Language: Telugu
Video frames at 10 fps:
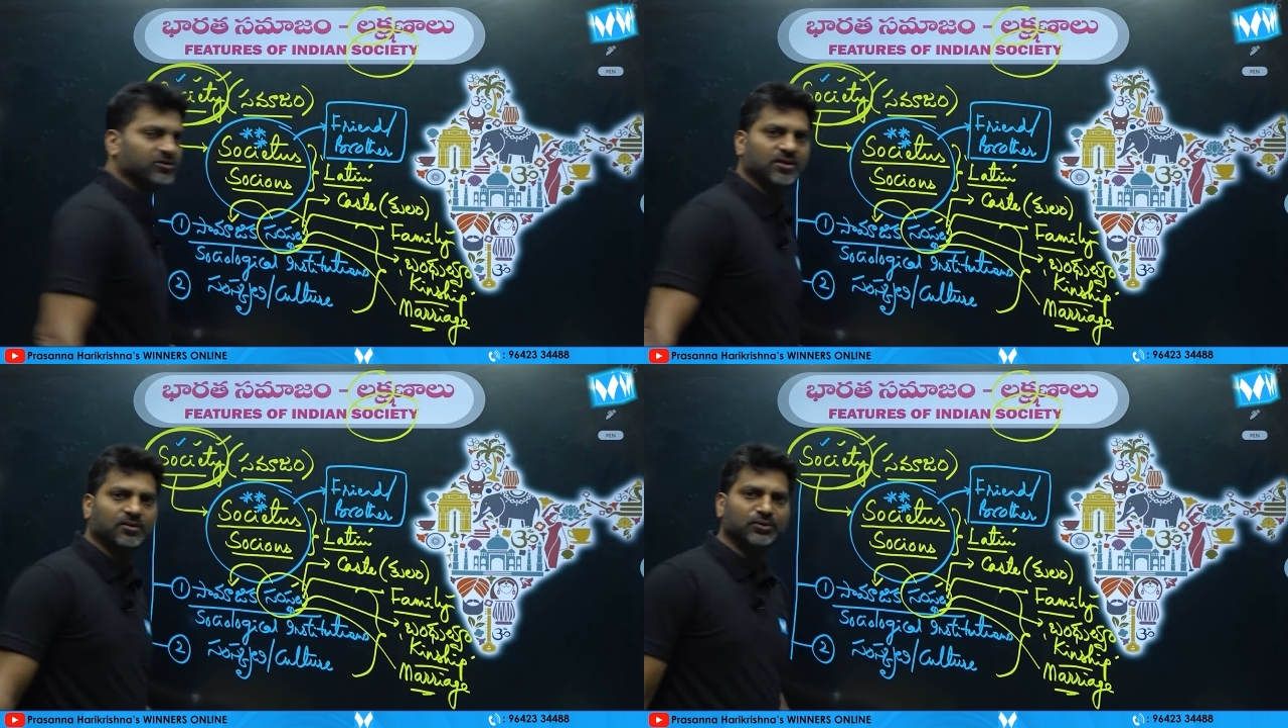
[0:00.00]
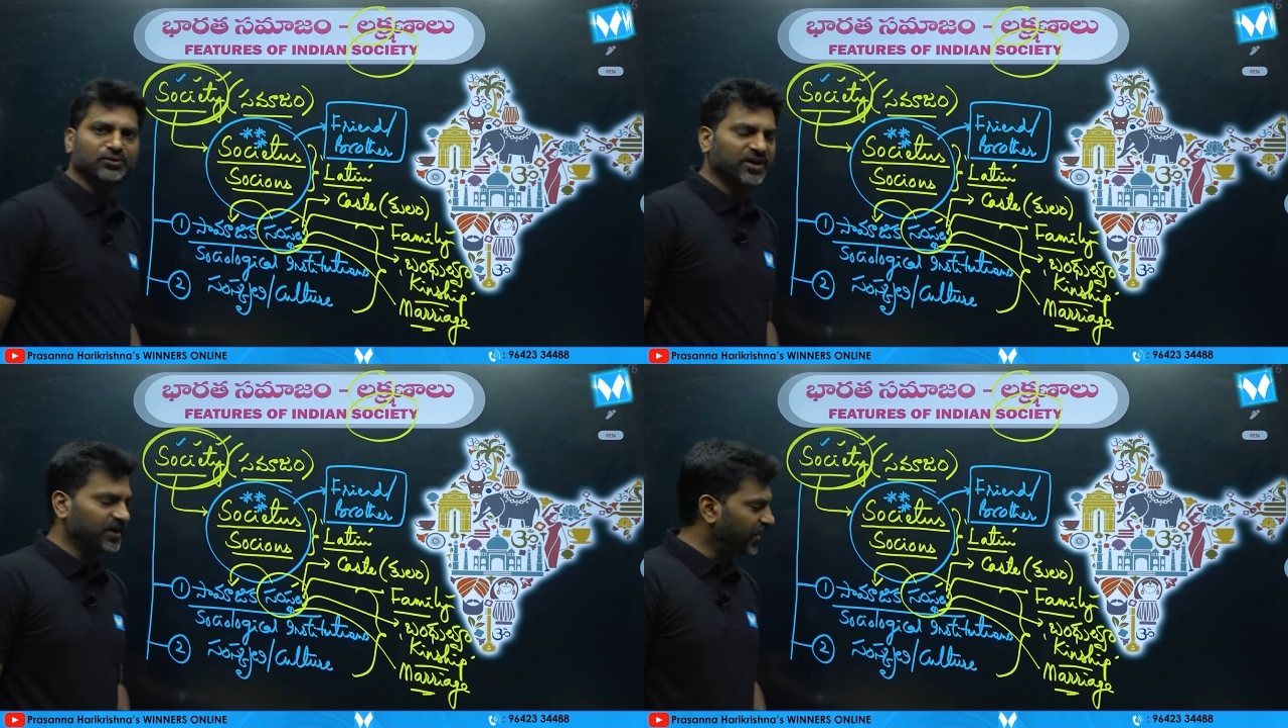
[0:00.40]
జరుగుతూ
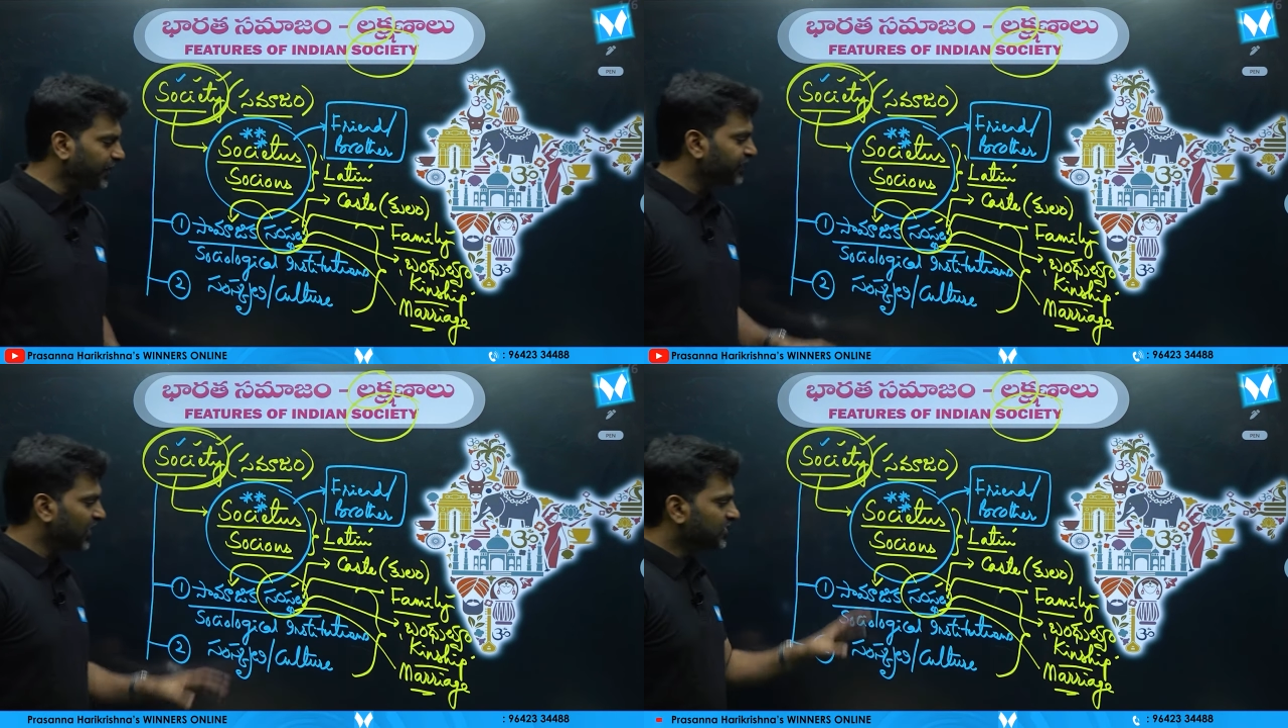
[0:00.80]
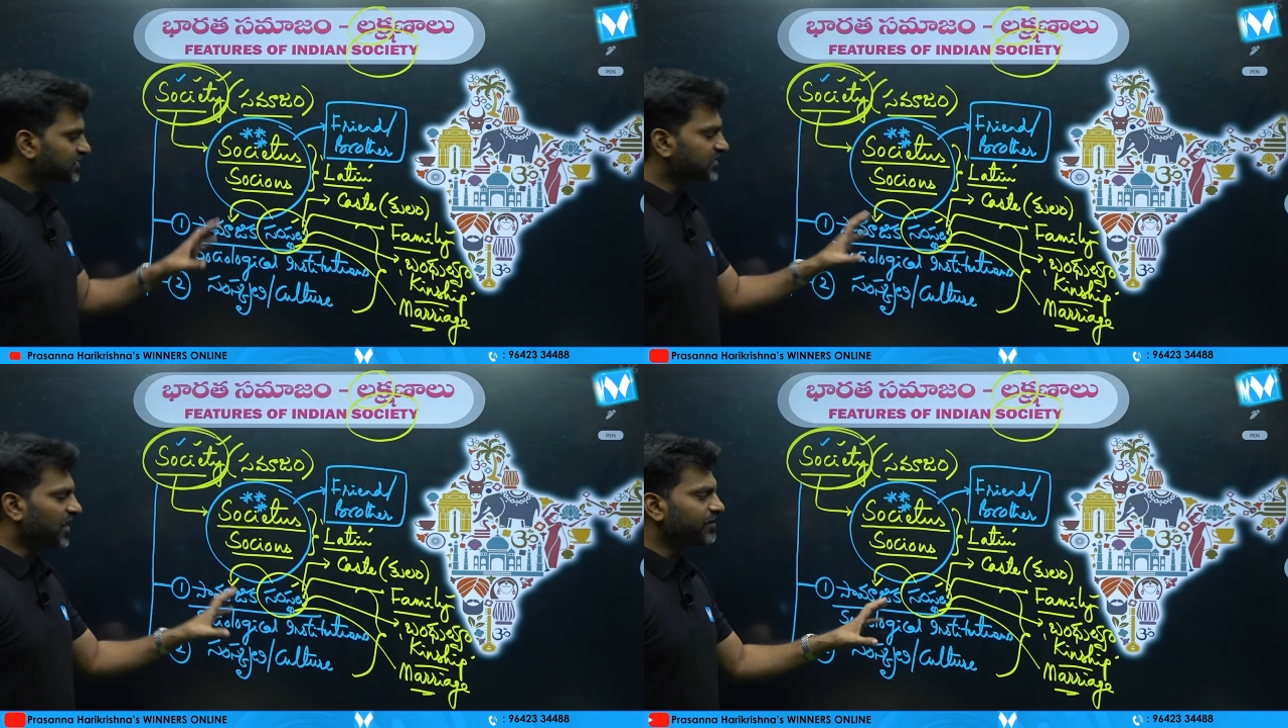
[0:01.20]
ఉంటుంది అంటే
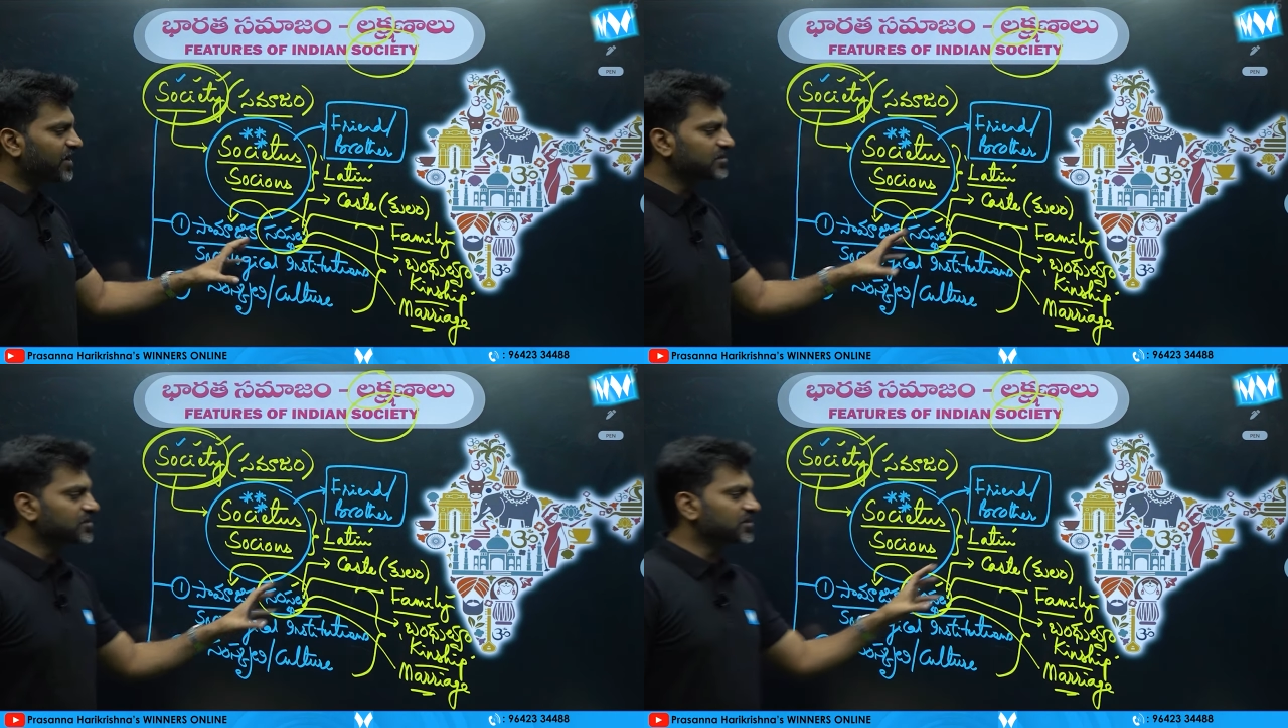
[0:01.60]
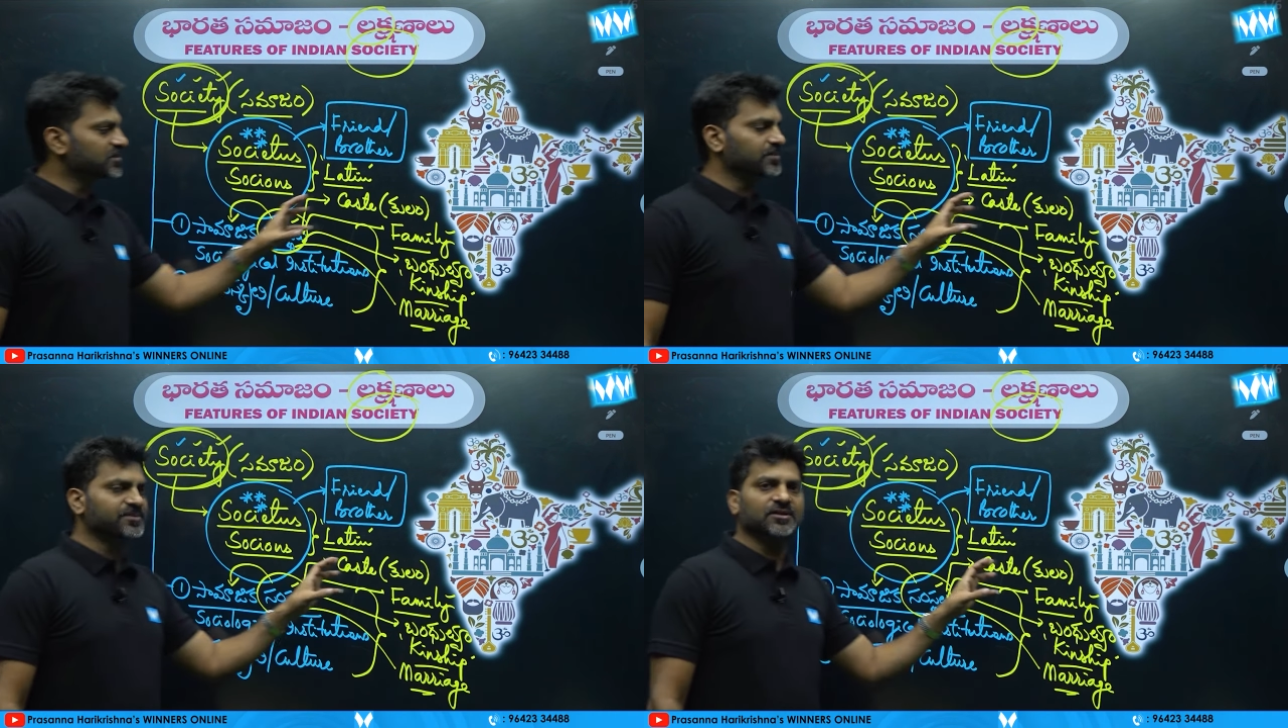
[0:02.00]
సామాజిక
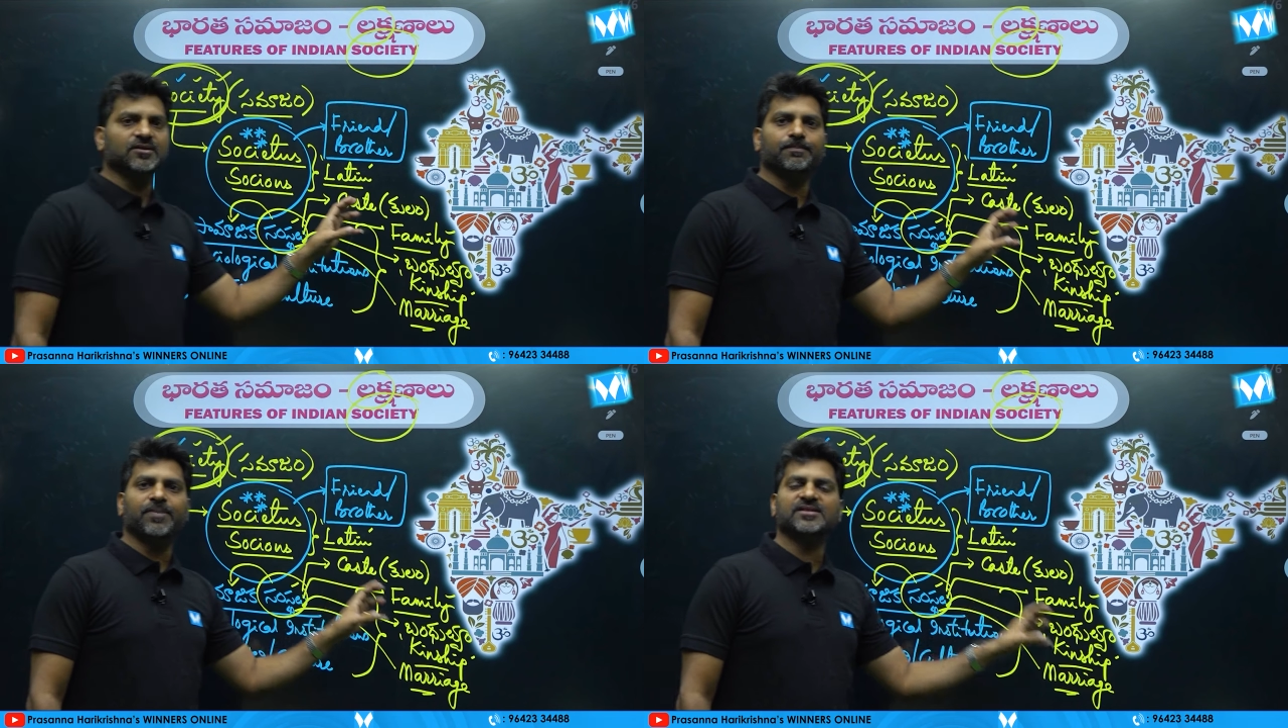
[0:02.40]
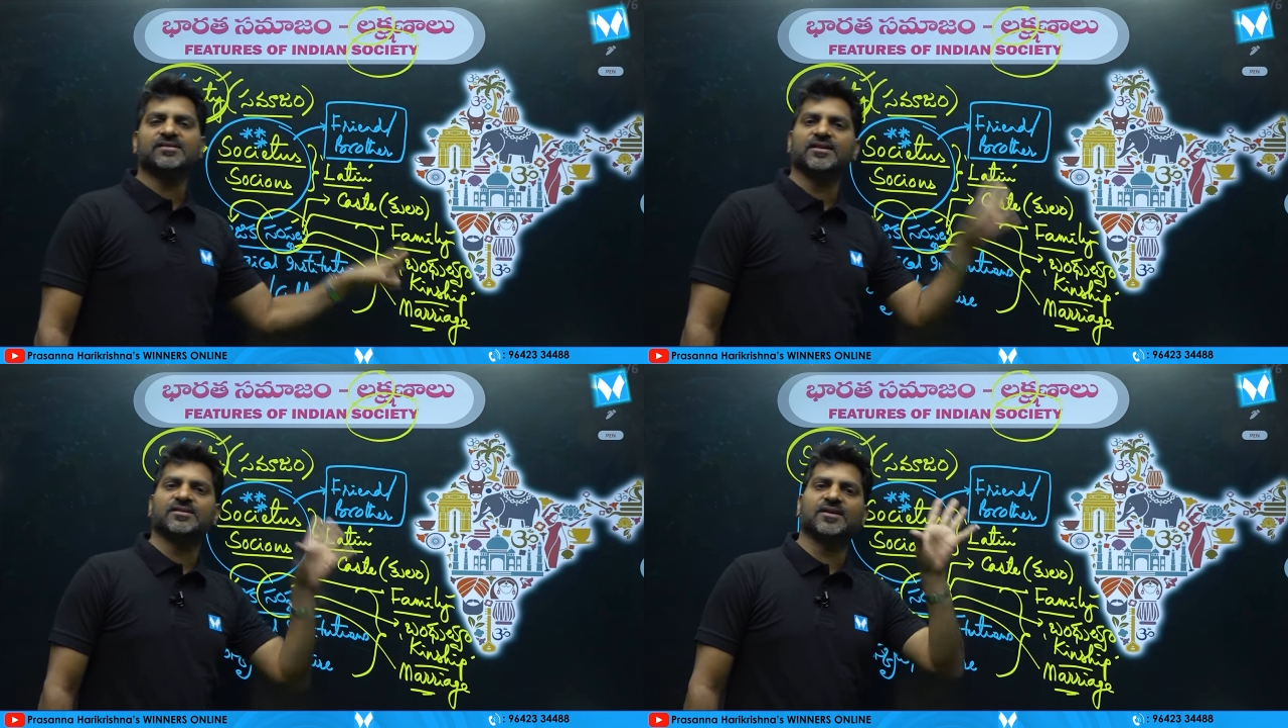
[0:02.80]
సంస్థకు
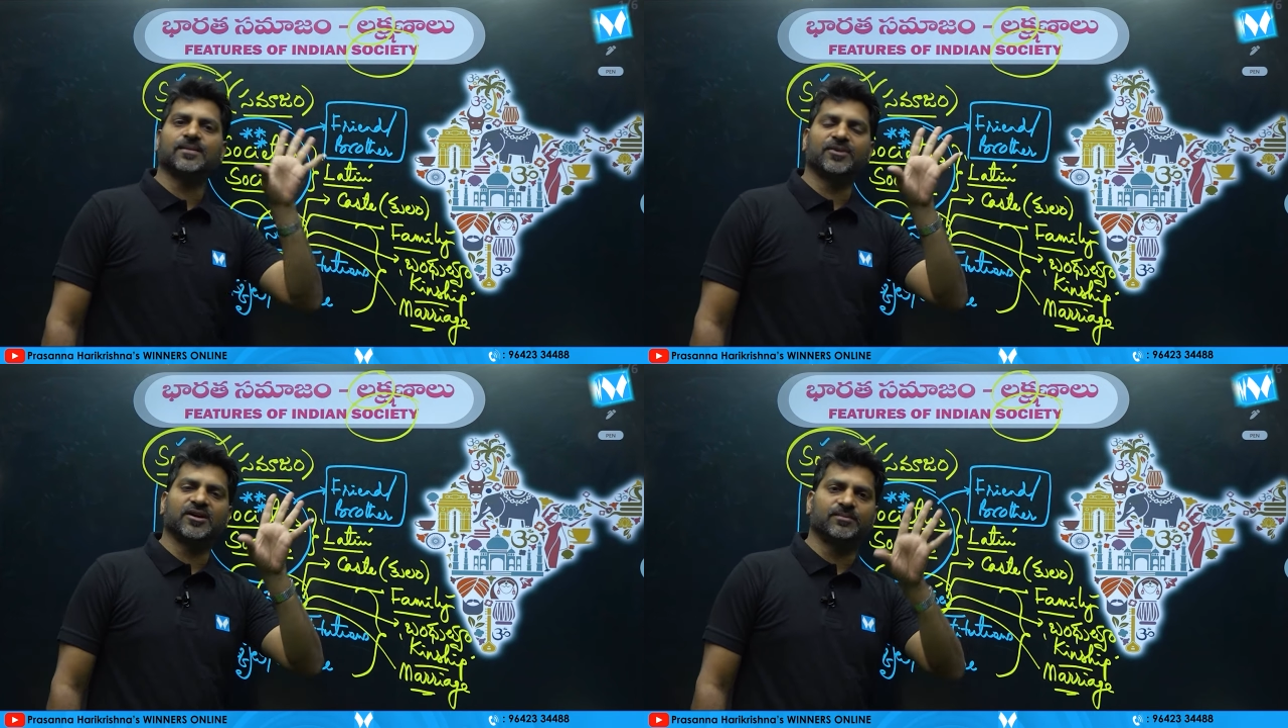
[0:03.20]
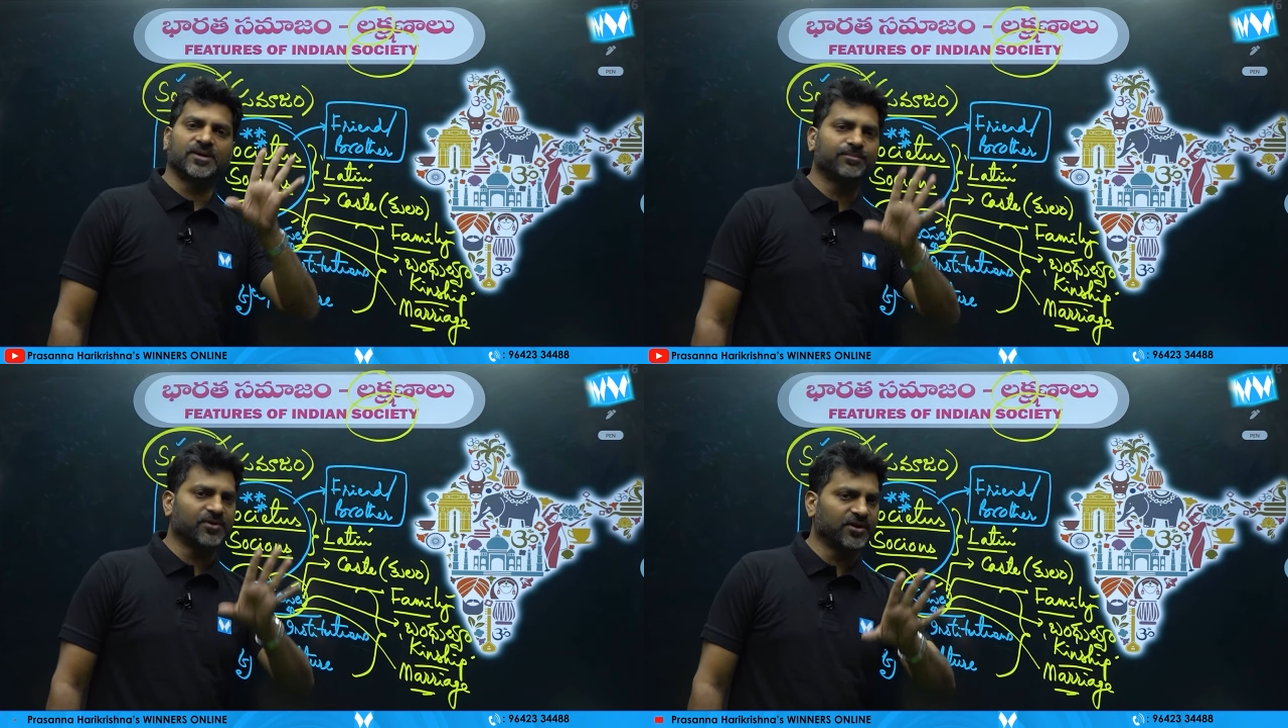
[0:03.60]
బెస్ట్ ఎగ్జాంపుల్గా
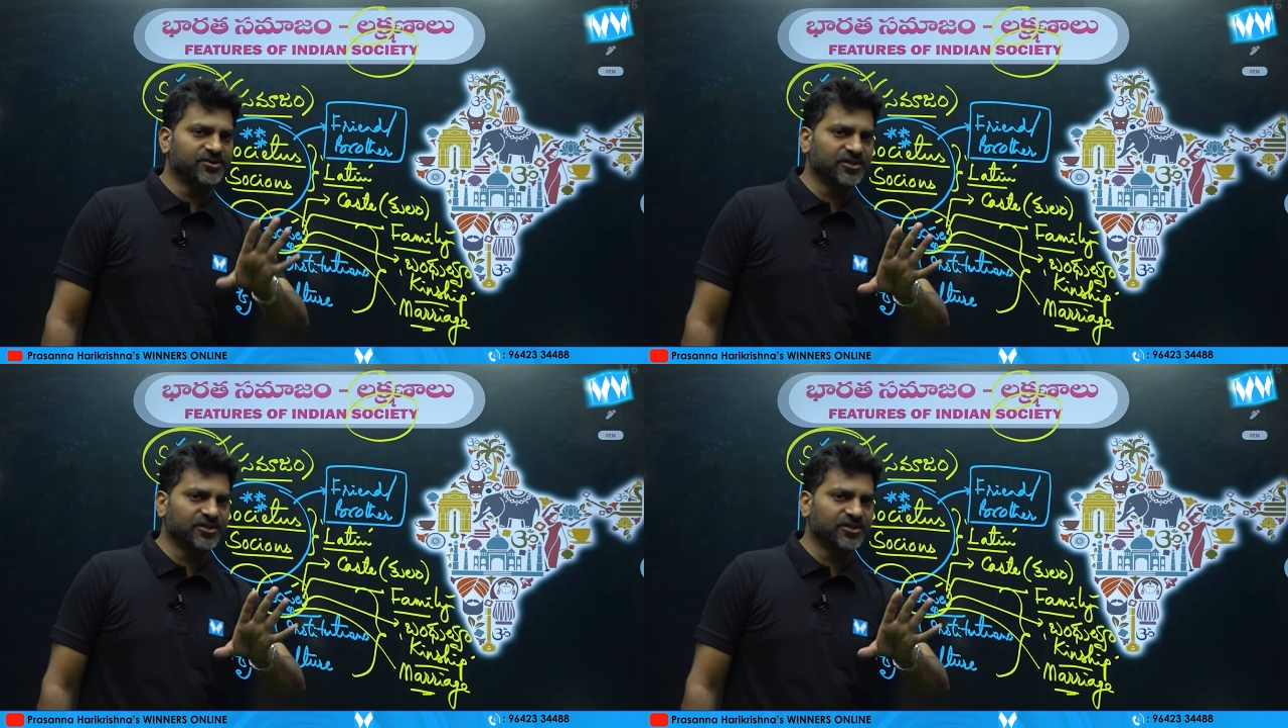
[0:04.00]
మనం ట్రీట్